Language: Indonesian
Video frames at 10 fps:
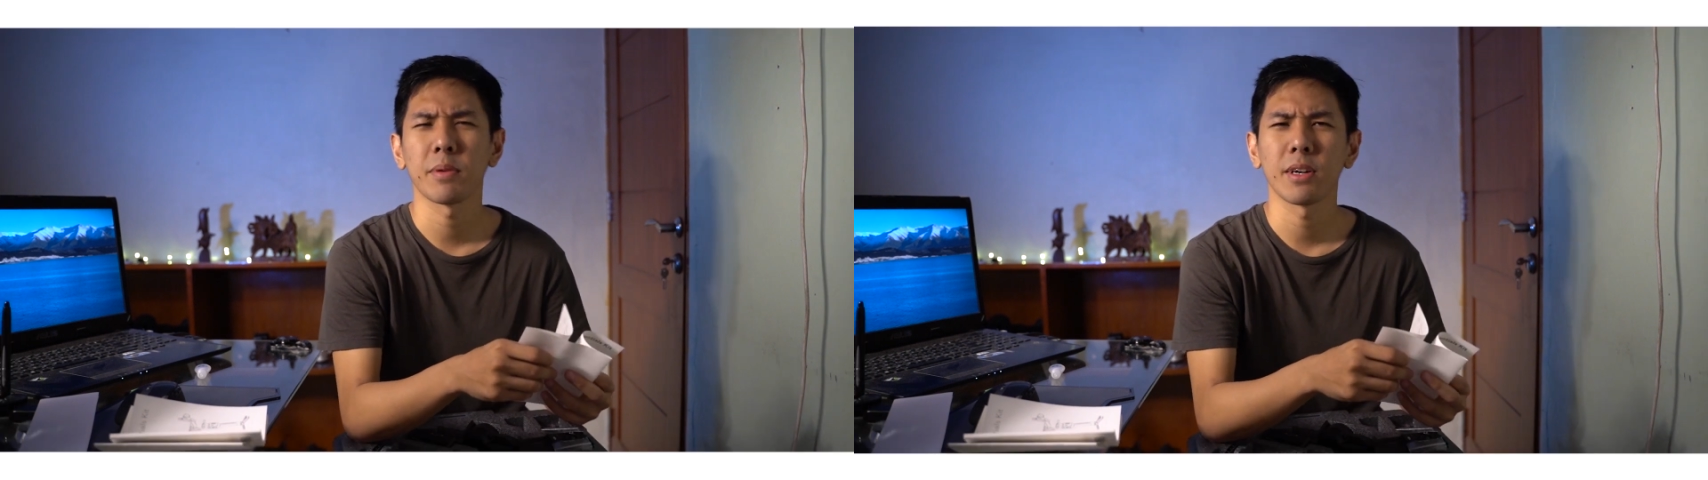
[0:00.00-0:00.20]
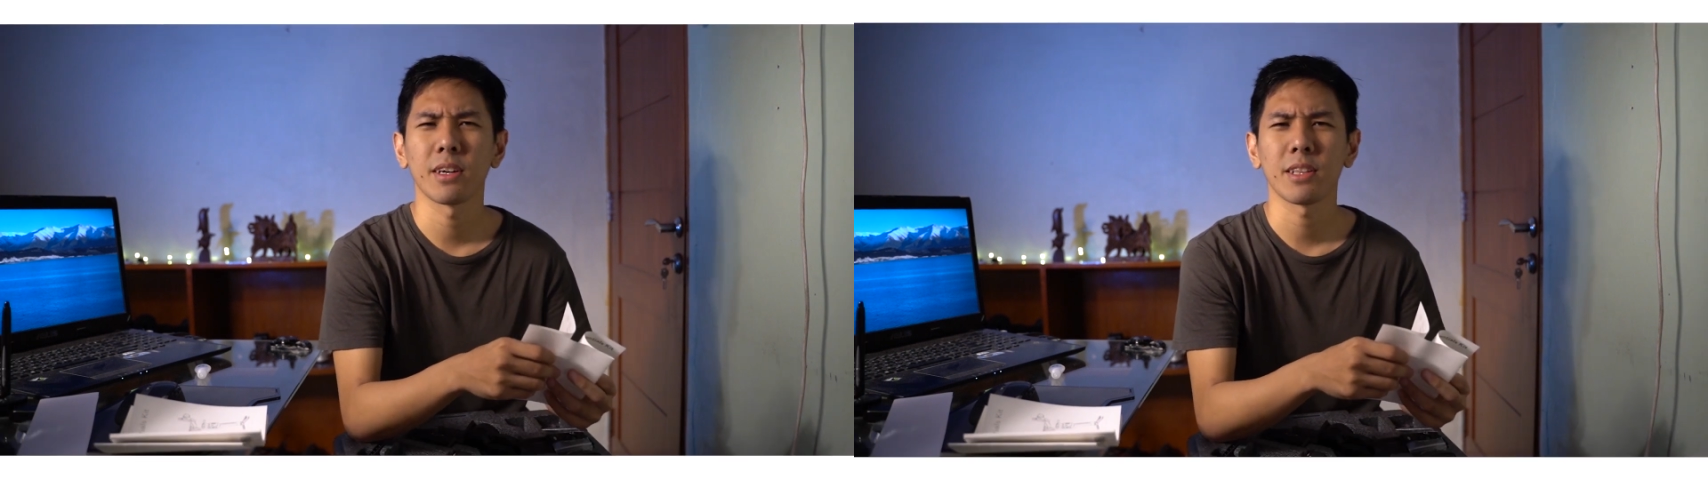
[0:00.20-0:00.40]

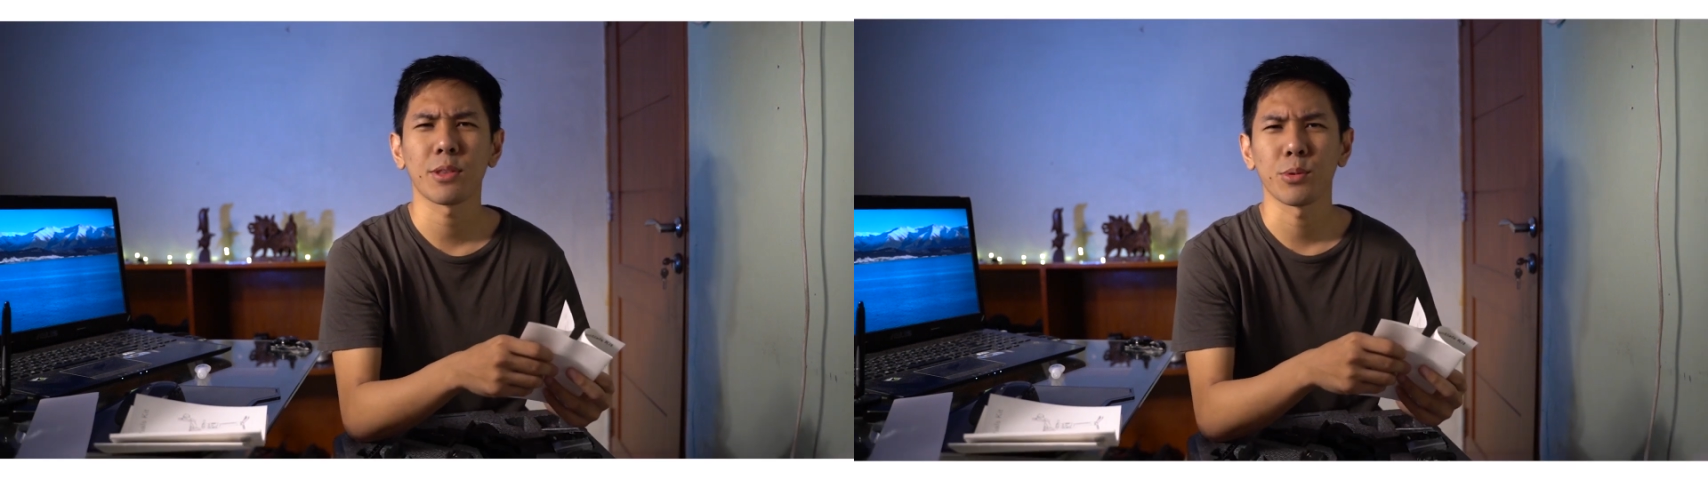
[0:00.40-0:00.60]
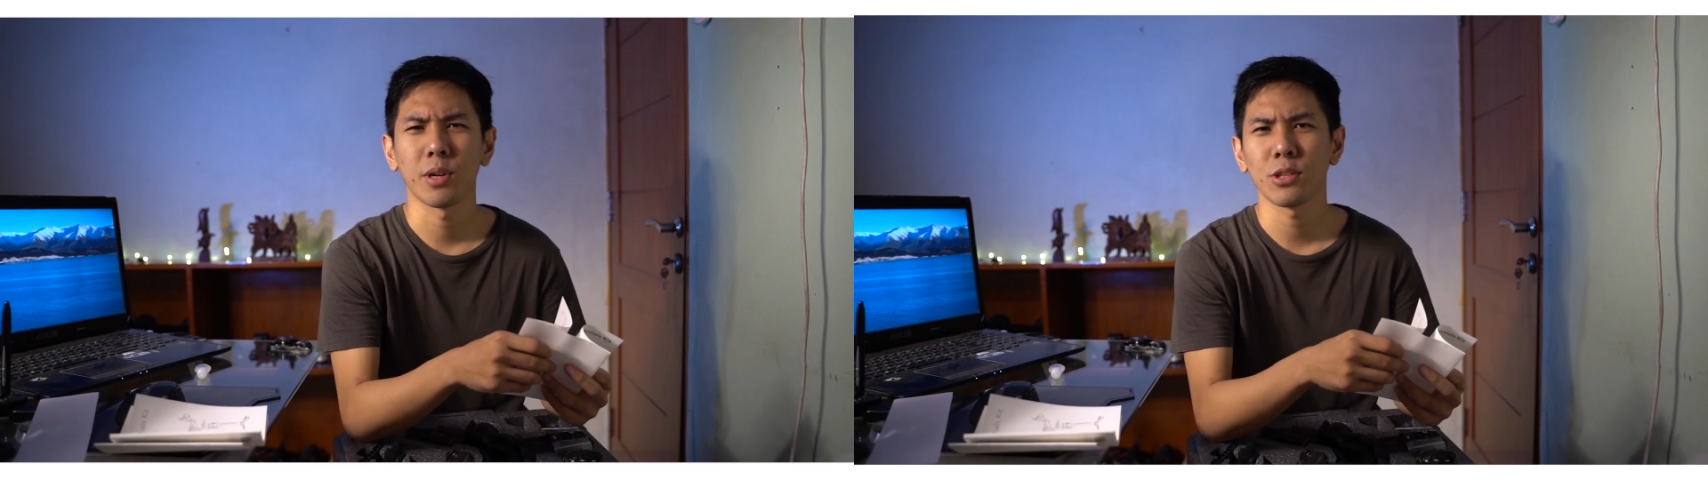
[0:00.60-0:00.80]

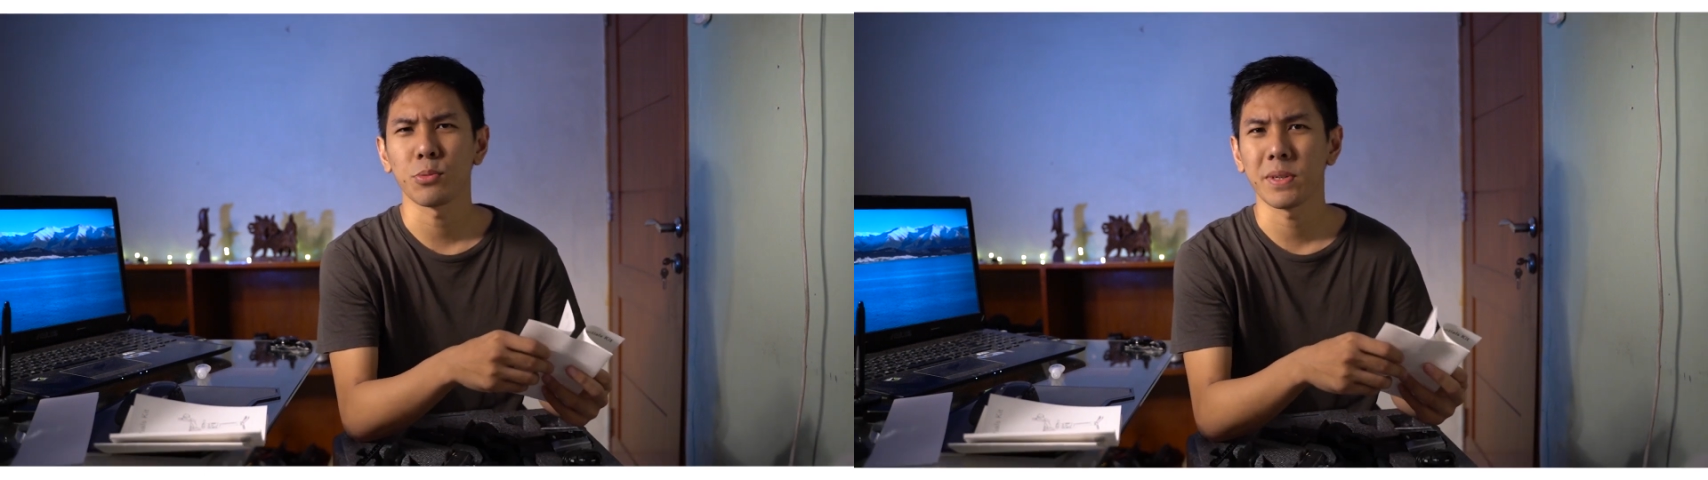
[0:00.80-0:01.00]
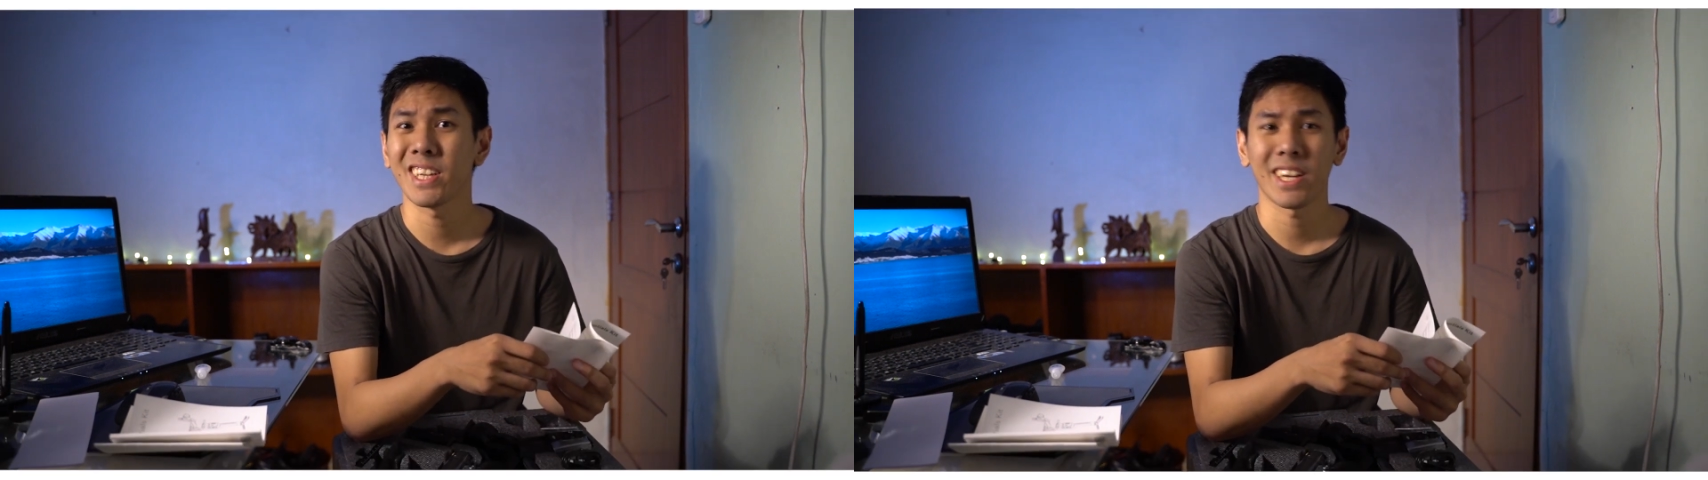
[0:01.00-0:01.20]
petugas
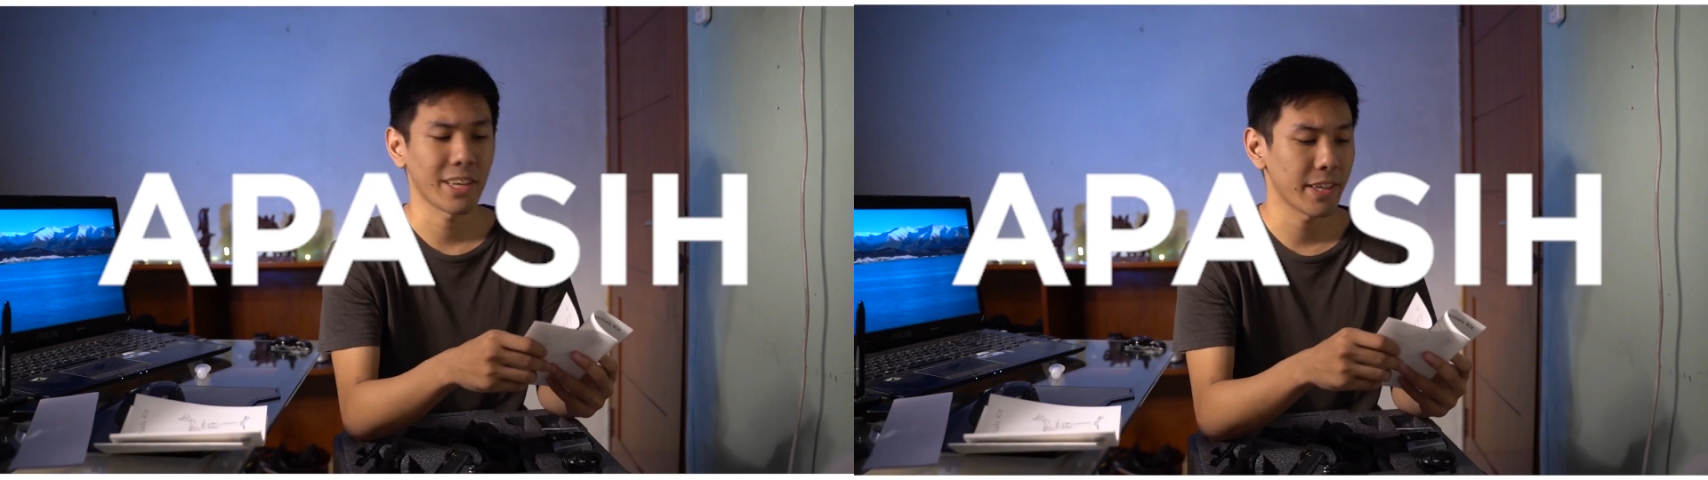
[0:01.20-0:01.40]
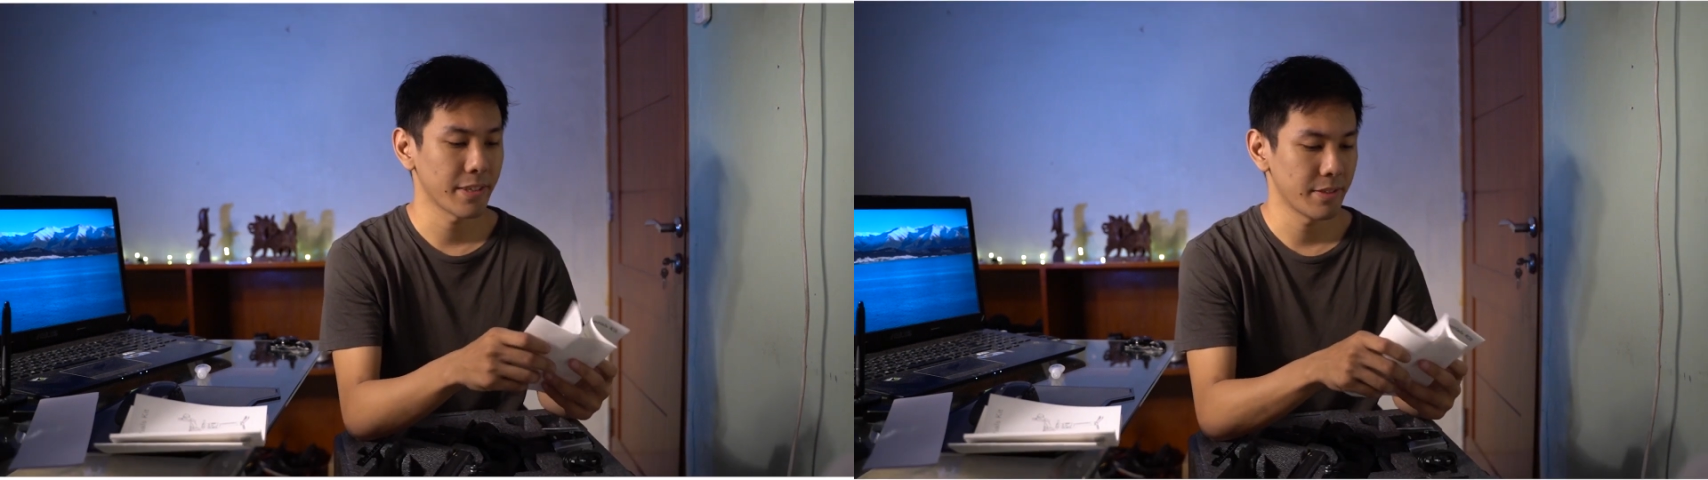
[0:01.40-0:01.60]
upacara
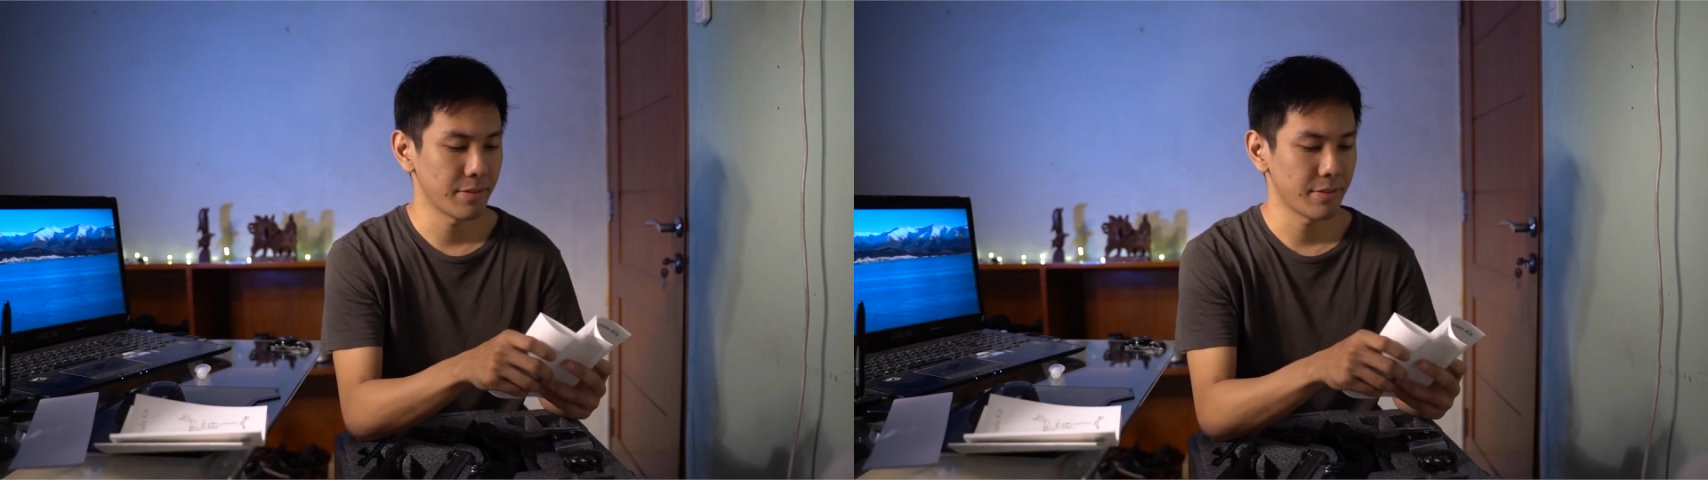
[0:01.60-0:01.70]
ya.